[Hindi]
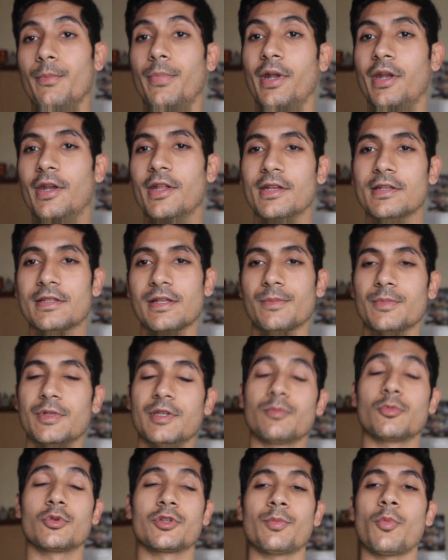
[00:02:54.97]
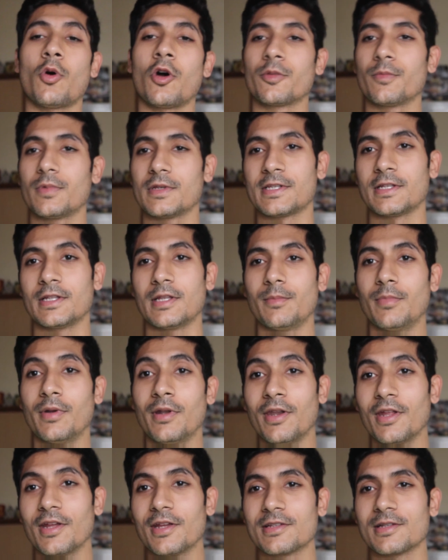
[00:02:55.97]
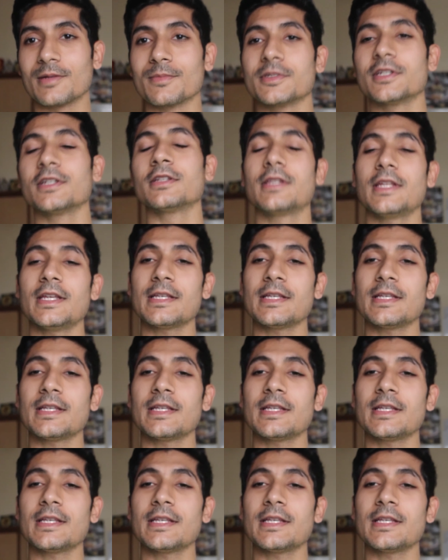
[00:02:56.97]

भिंडी की सब्ज़ी मुझे बहुत पसंद है भिंडी की सब्ज़ी